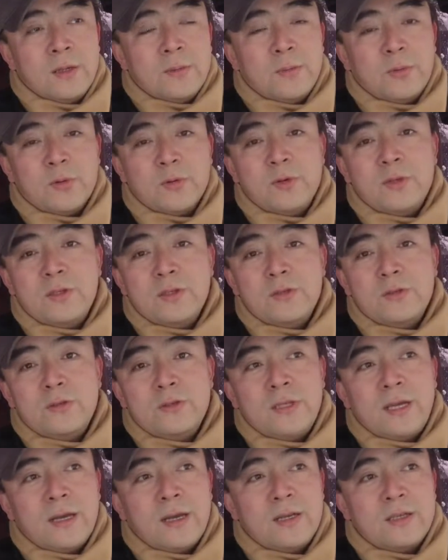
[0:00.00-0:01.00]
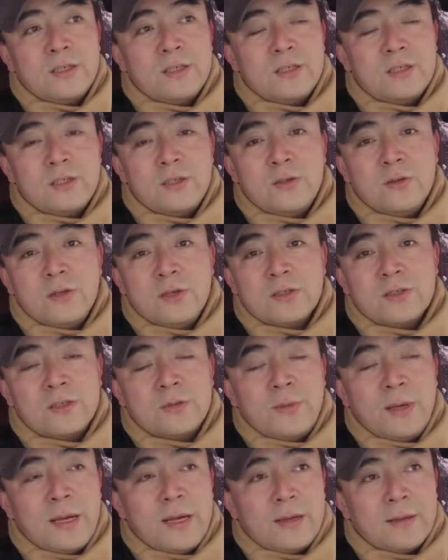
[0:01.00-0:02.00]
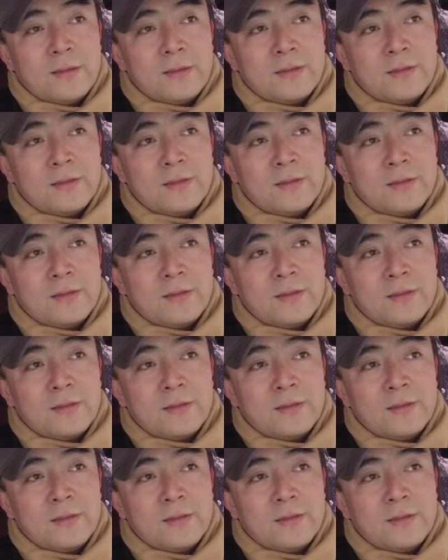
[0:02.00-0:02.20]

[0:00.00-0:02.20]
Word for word: 普通地区大概是十六到十八，